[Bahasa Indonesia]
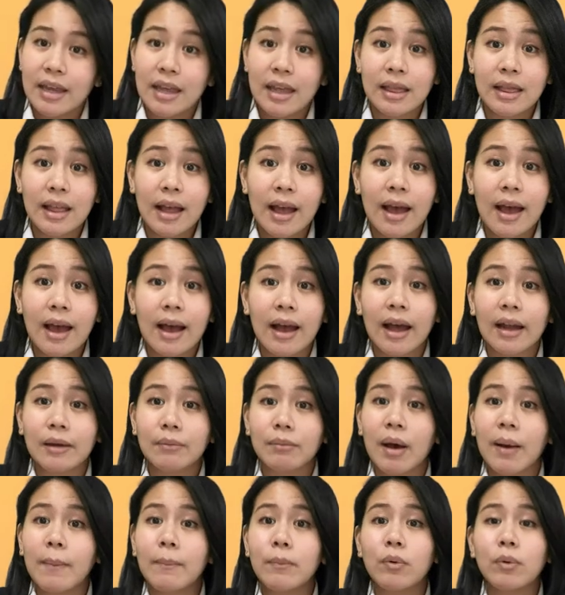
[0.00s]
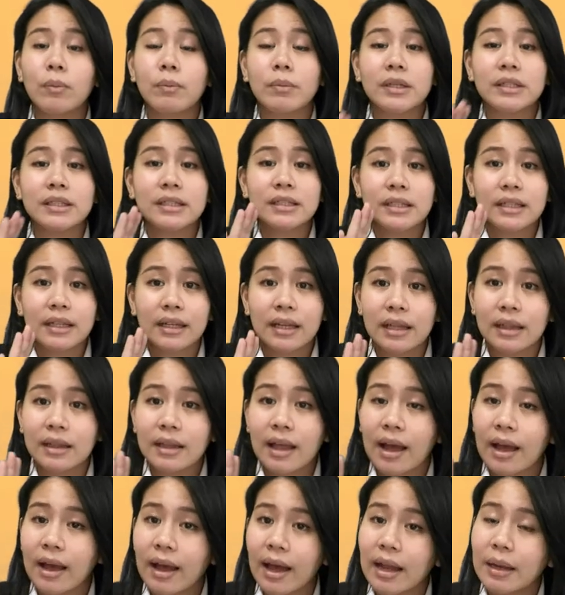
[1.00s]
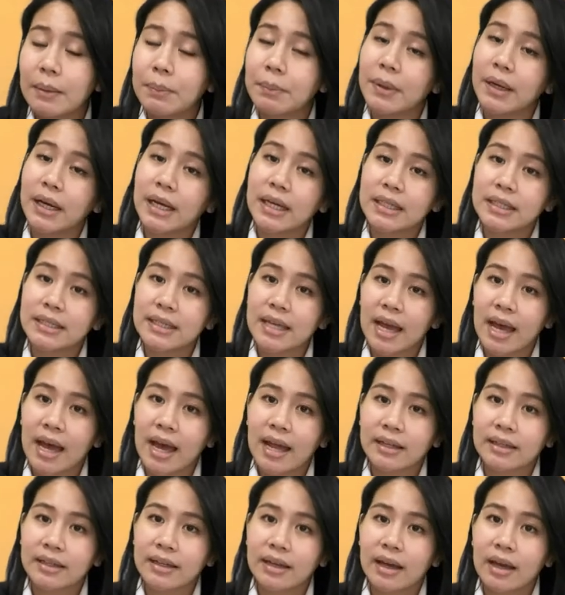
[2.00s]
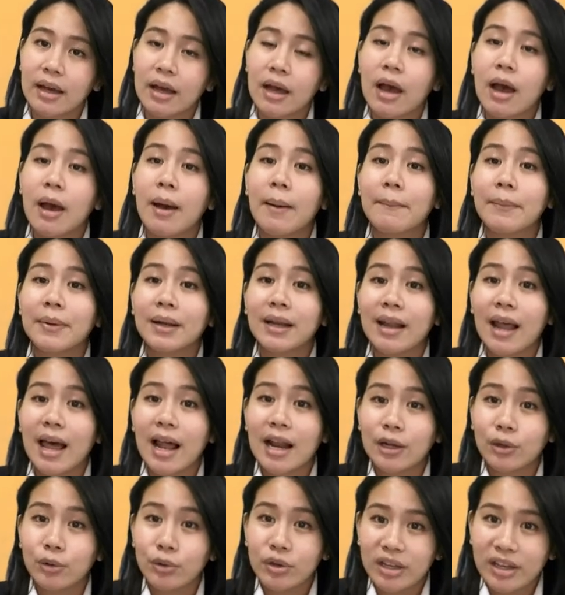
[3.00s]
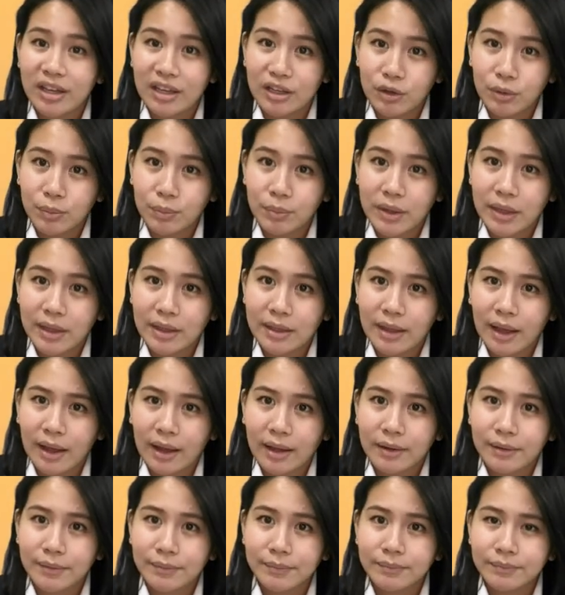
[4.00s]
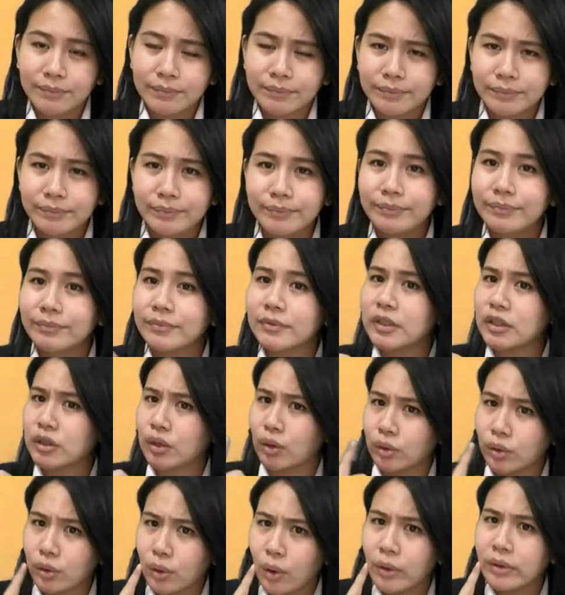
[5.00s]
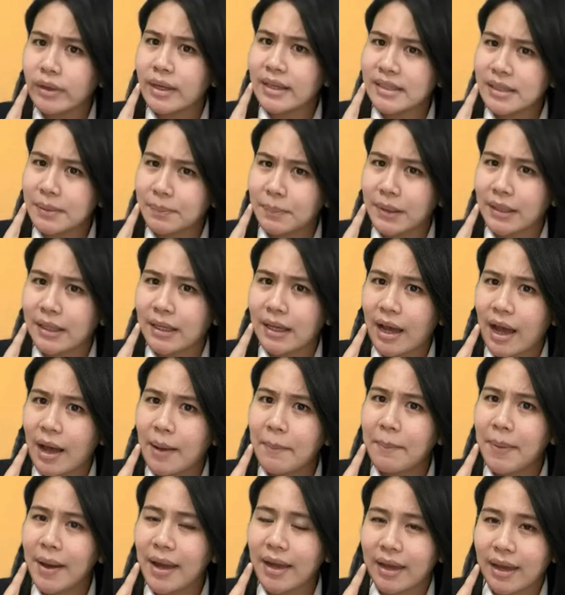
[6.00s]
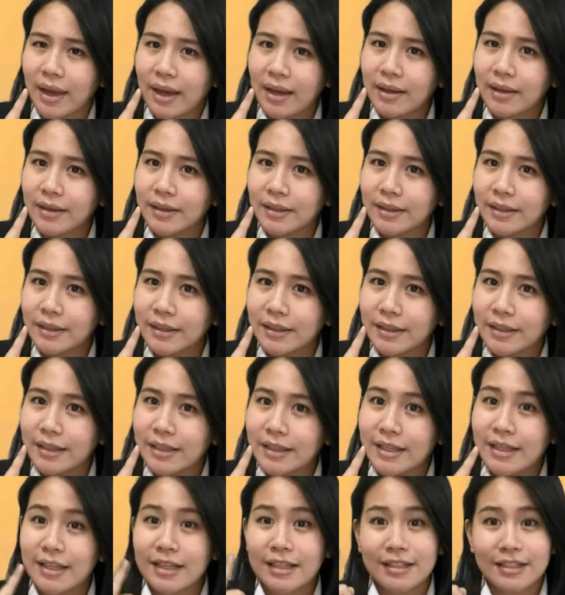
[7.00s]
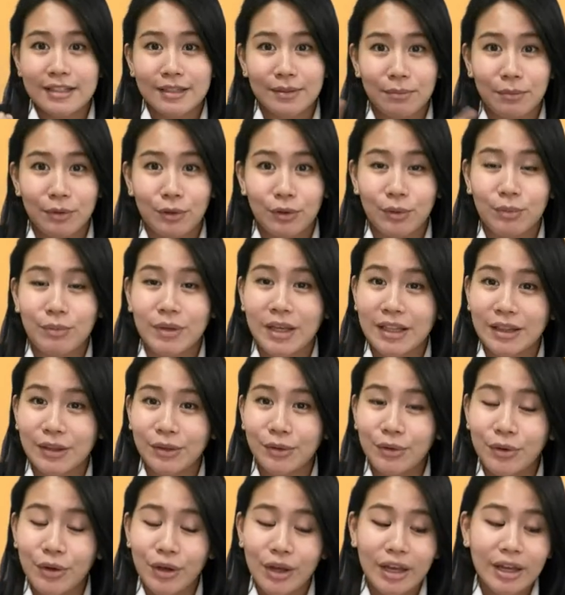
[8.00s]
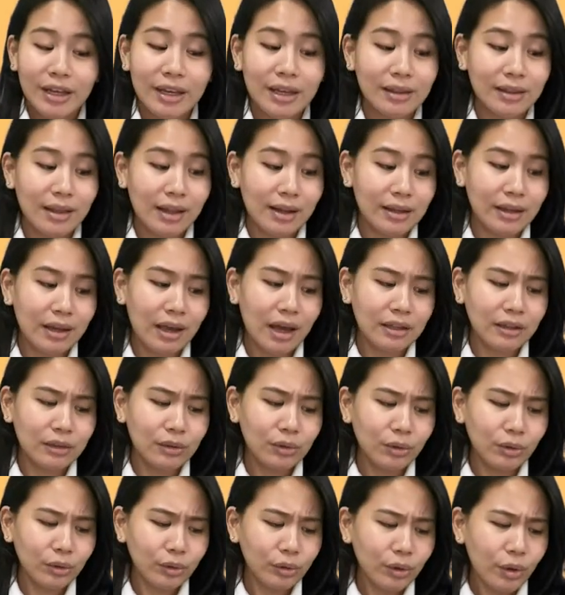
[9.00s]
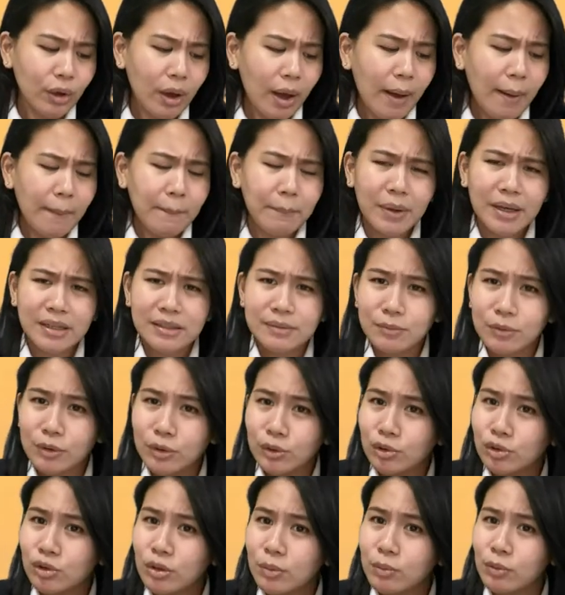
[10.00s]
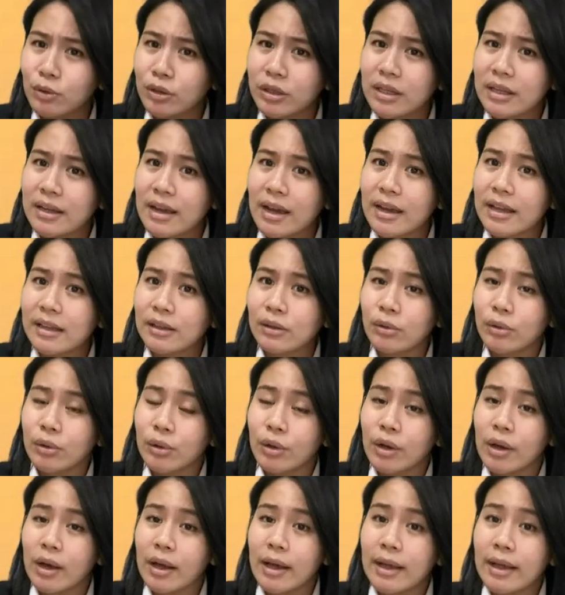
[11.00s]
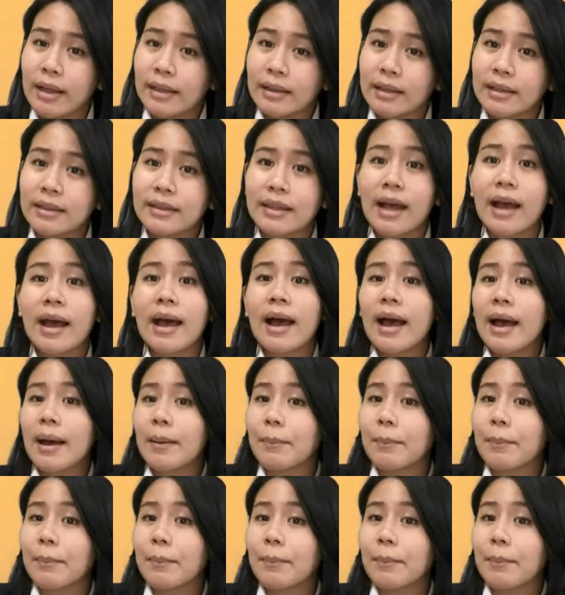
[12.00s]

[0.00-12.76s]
kita akan mampu menceritakan pekerjaannya melalui hidup kita. Hmm, contohnya seperti apa ya? Sebelum itu, kita lihat dulu Mazmur 73 itu tentang